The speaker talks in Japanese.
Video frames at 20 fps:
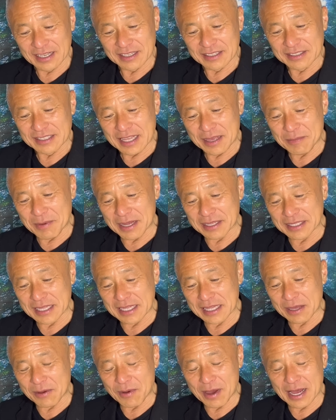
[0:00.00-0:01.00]
で、まあ、な
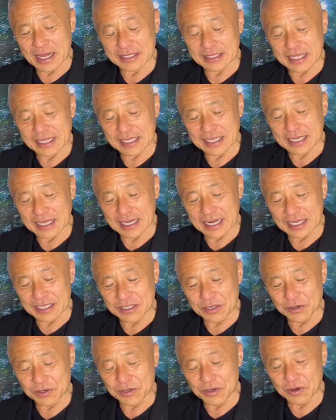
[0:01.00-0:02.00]
なわあたりからい
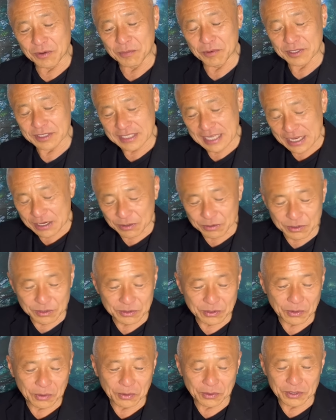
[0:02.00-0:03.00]
よいよもう最後の
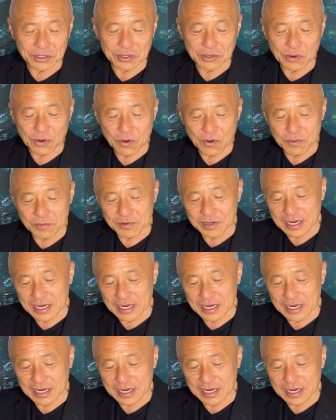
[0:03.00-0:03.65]
ところにこう、向